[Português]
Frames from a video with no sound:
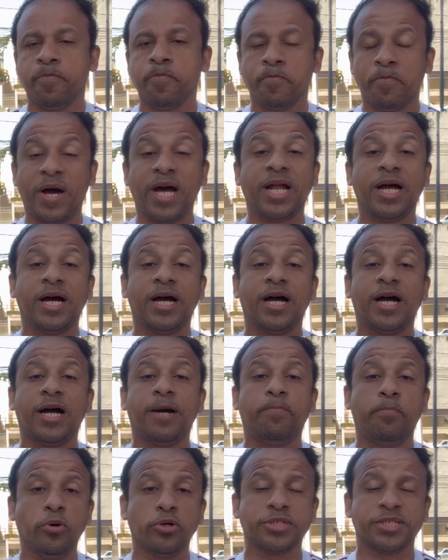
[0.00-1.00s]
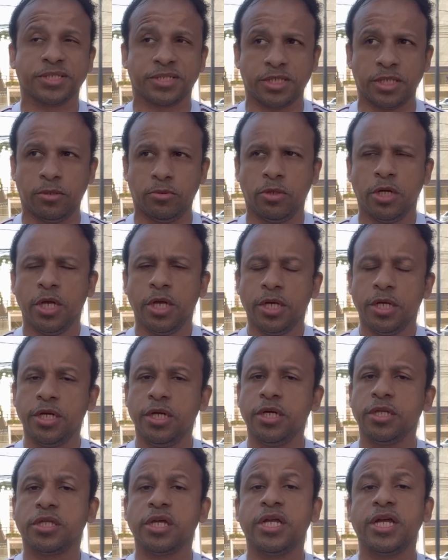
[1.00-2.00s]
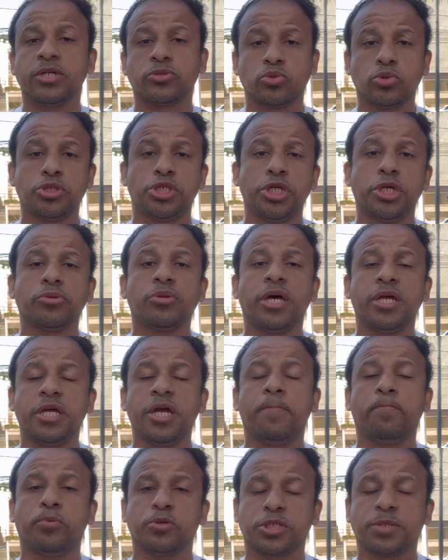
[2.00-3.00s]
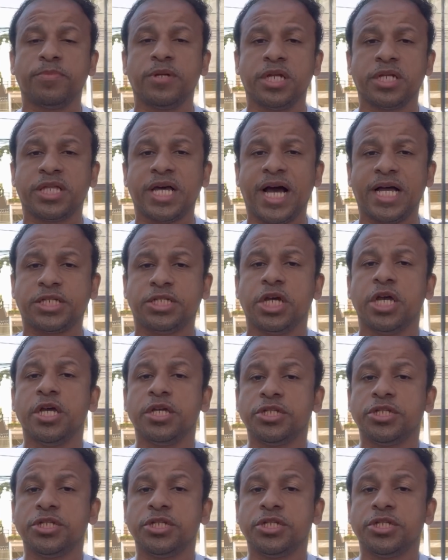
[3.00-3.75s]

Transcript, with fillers: para a posição e teria surgido aí a possibilidade